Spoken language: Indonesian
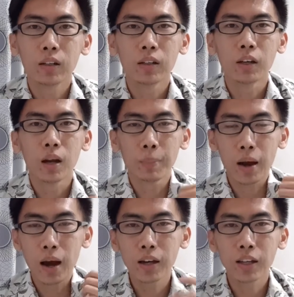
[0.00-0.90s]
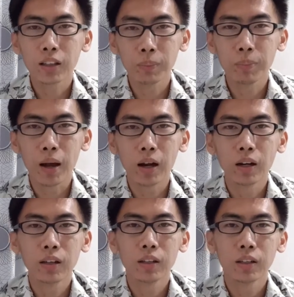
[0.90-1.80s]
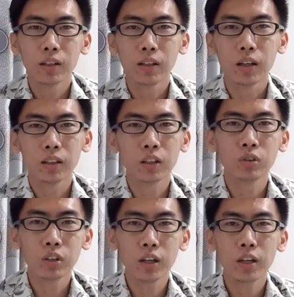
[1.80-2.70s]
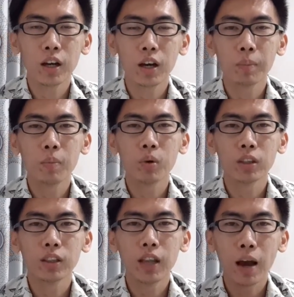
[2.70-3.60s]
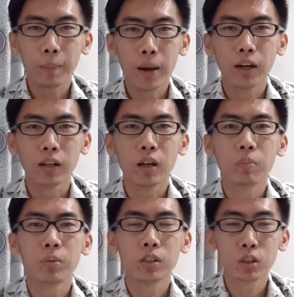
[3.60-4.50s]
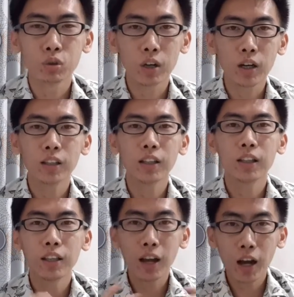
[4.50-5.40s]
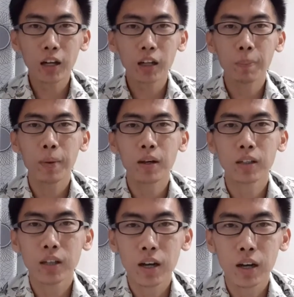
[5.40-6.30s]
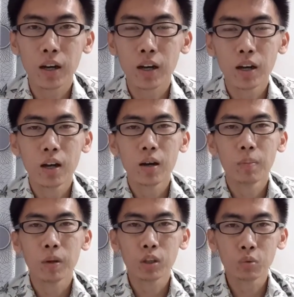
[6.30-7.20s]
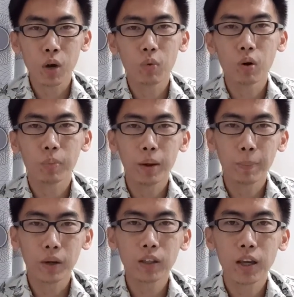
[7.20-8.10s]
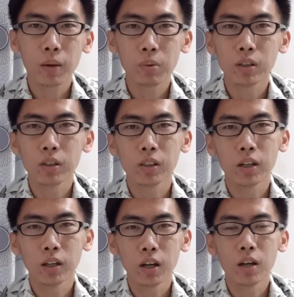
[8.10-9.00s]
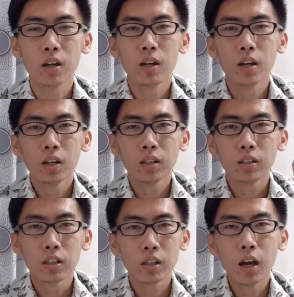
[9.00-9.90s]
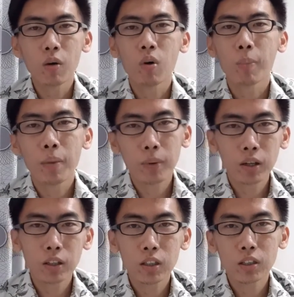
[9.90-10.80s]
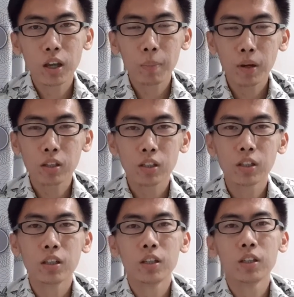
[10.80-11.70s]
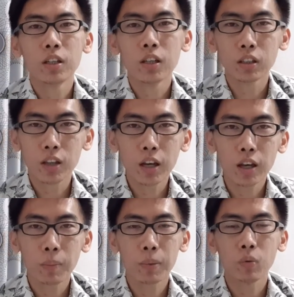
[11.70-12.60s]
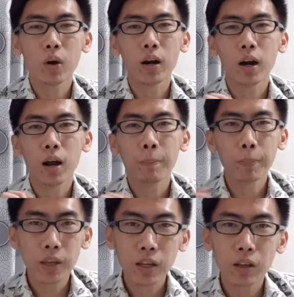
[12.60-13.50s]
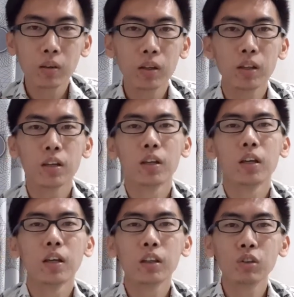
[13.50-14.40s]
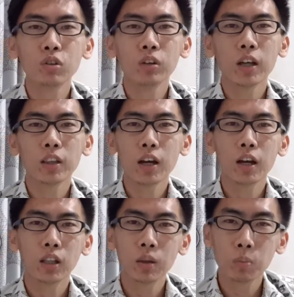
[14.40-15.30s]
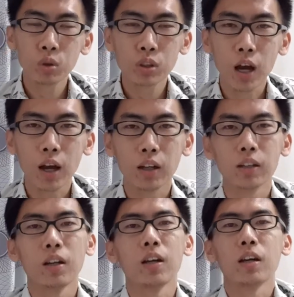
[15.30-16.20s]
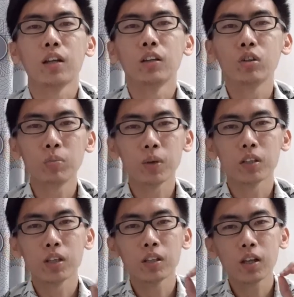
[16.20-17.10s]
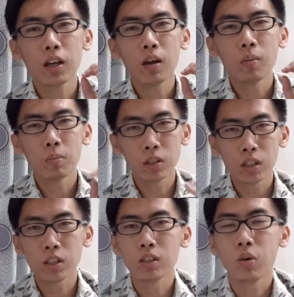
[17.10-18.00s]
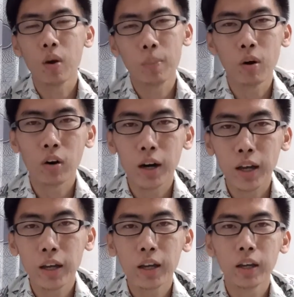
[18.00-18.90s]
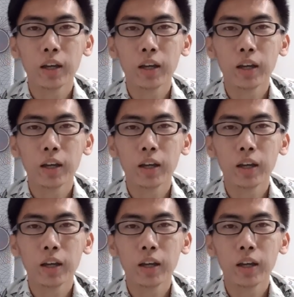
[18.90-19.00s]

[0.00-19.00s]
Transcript: dengan bahan yang tebal ya. Tentunya ini akan membuat kita aman ya. Bisa juga kita tanyakan kepada penjual wallpapernya biasanya. Nah, jika wallpaper ini saya pasang di dinding saya yang berwarna pink itu nanti akan tembus nggak? Nah itu biasanya bisa dijawab oleh